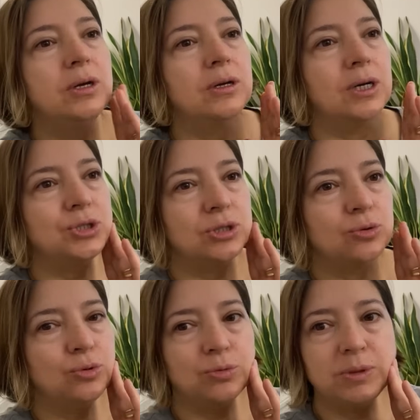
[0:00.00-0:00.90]
Aşırı
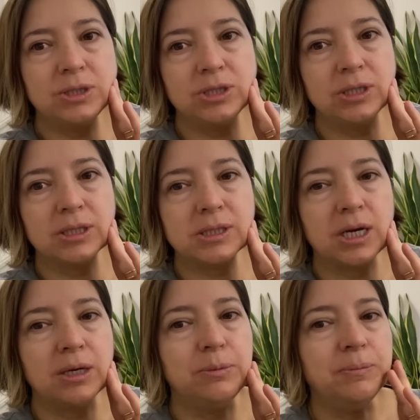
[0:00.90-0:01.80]
kuru bir cilde
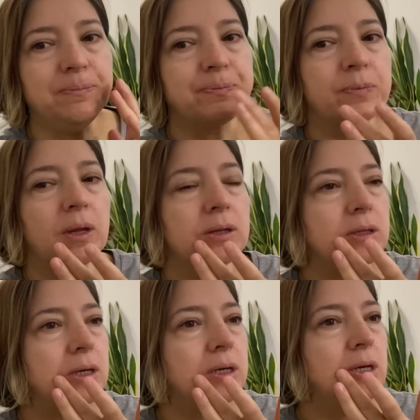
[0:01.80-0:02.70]
sahibim.
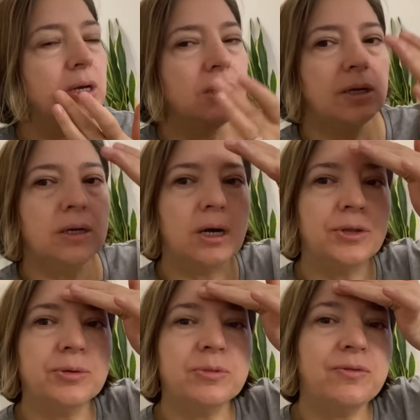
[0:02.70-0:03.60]
Hatta e,
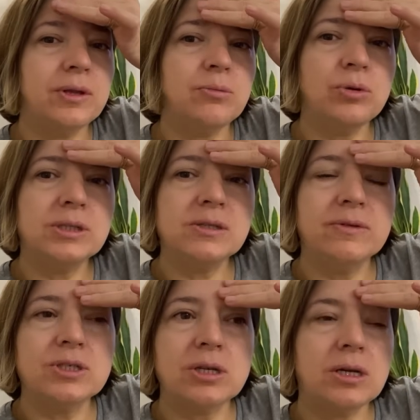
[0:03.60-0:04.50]
alnımda falan böyle
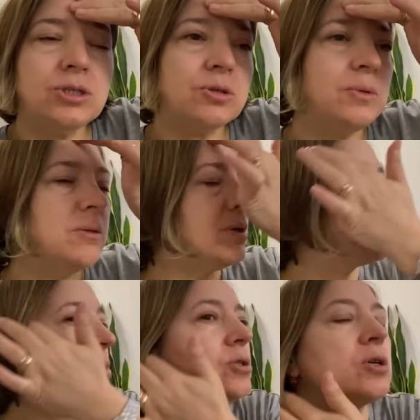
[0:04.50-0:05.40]
sivilceler çıkmaya başladı.